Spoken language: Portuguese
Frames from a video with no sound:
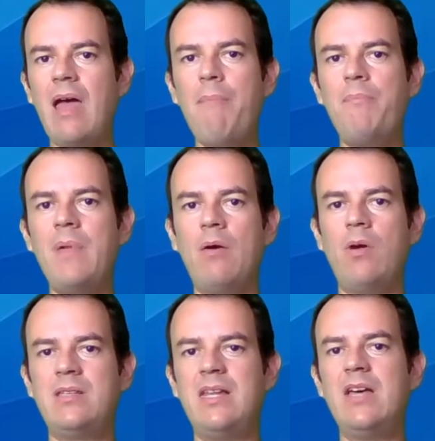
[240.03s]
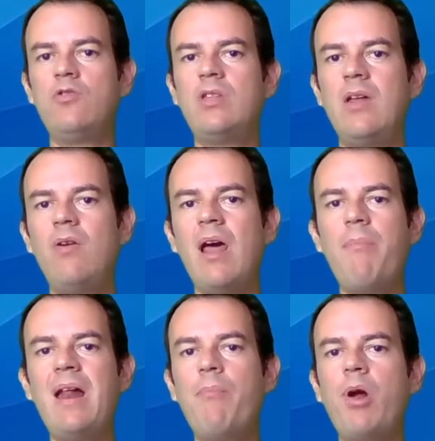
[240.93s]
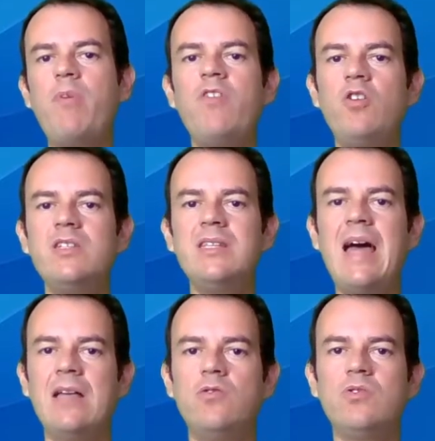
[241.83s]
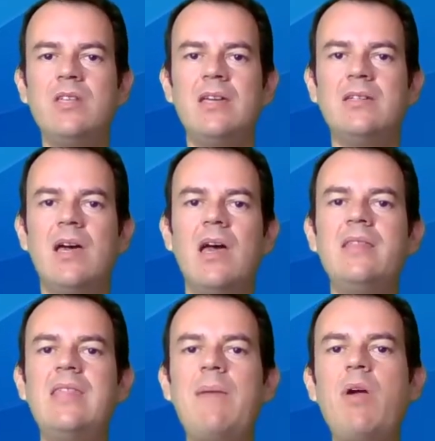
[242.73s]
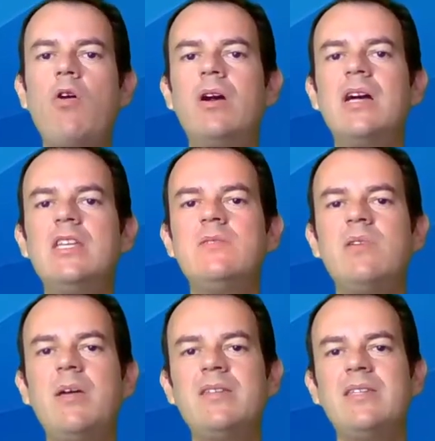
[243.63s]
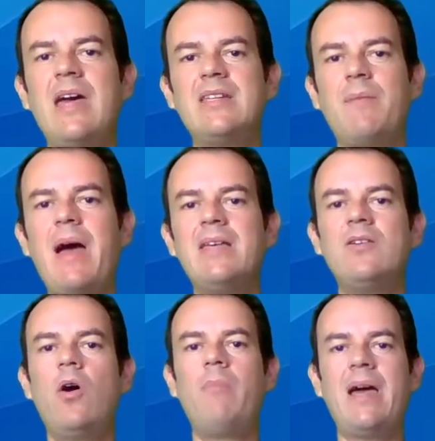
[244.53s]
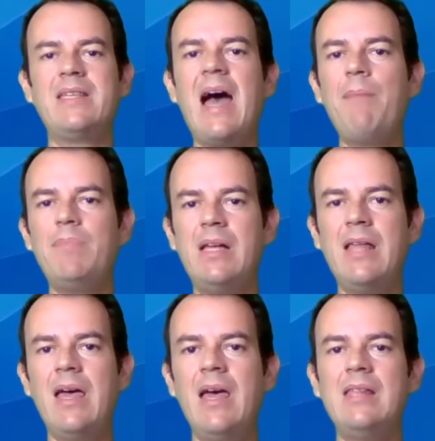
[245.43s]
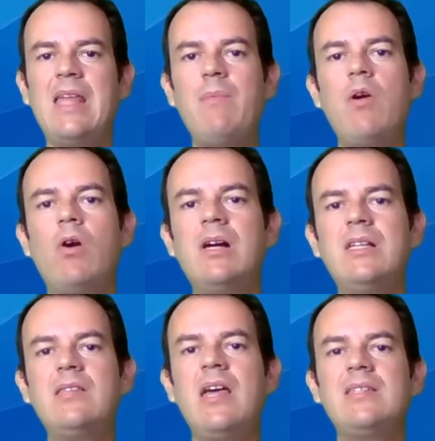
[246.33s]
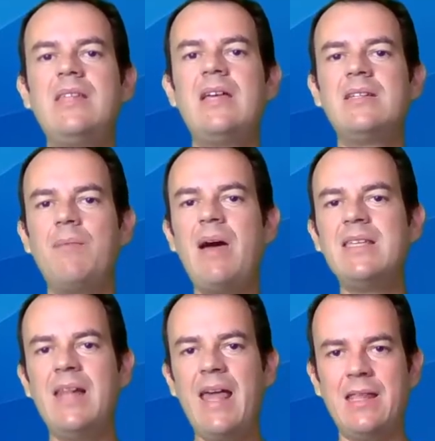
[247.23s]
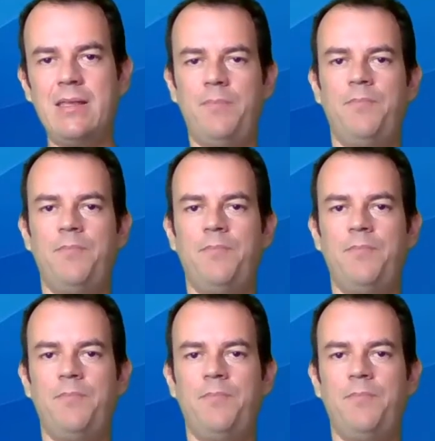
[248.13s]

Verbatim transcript: é, é, esse líquido interior é pela própria velocidade, ou seja, tem microorganismo que tem uma cinética mais, mais rápida, né? Tem microorganismo que tem a cinética mais lenta.